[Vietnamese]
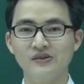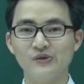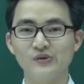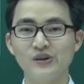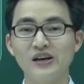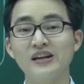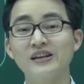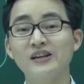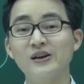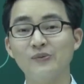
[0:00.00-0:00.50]
Chúng
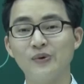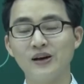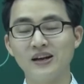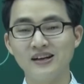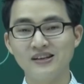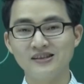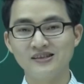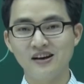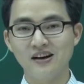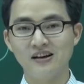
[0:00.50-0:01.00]
ta đã hiểu bài
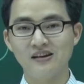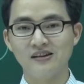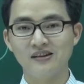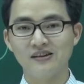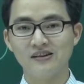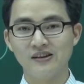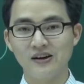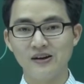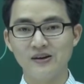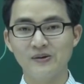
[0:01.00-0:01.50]
này chưa?
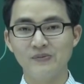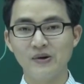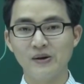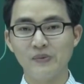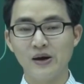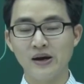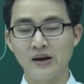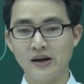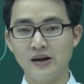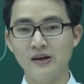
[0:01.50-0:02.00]
Đấy, như vậy
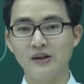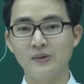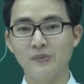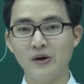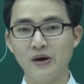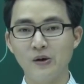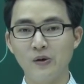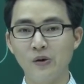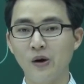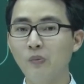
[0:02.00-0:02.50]
bài này thì
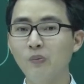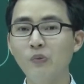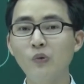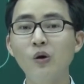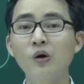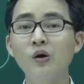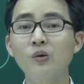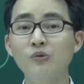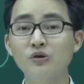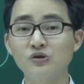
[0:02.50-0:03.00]
bắt đầu hóc
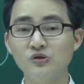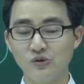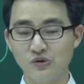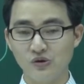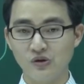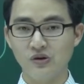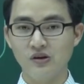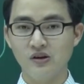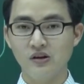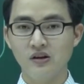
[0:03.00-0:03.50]
búa hơn một chút
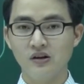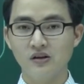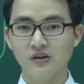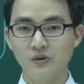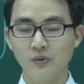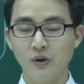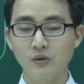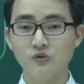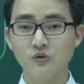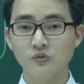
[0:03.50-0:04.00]
rồi,
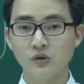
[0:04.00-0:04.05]
đúng không?